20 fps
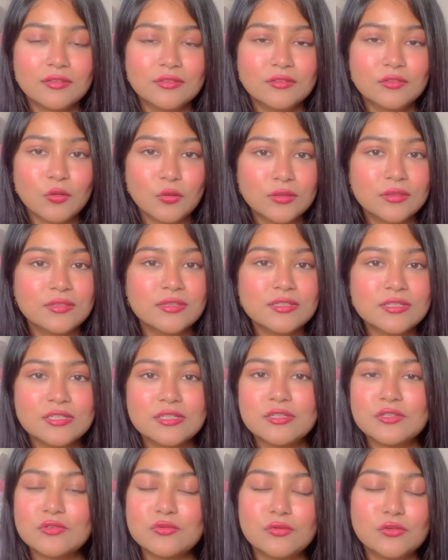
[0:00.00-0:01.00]
তত্ত্বের
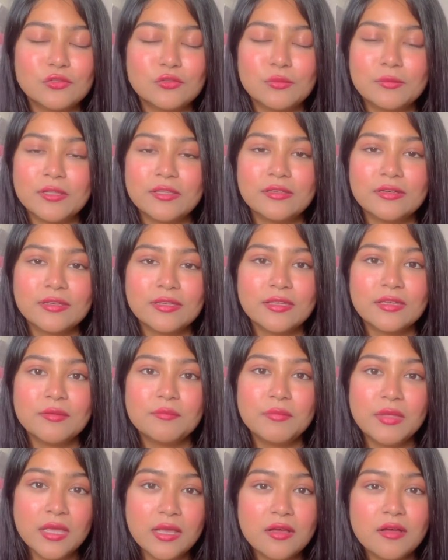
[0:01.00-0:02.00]
জিনিসগুলো তোমাদেরকে
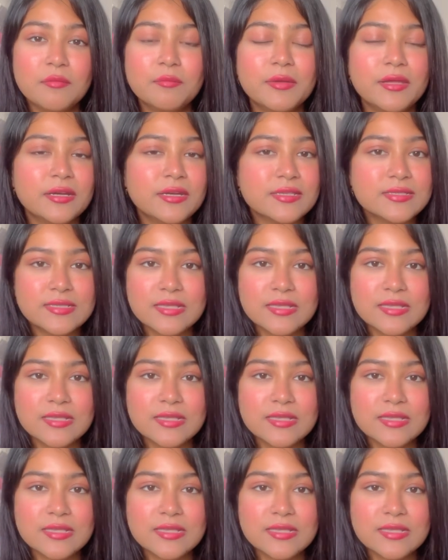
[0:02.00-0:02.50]
মেকআপ অ্যান্ড